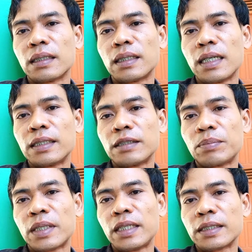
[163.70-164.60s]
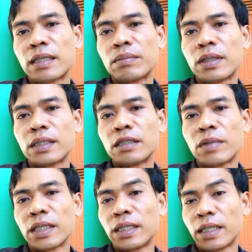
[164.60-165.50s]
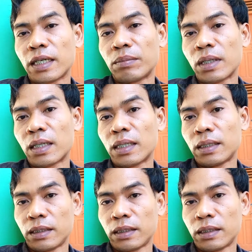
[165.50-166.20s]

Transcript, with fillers: dengan sifat yang sama semakin dekat maka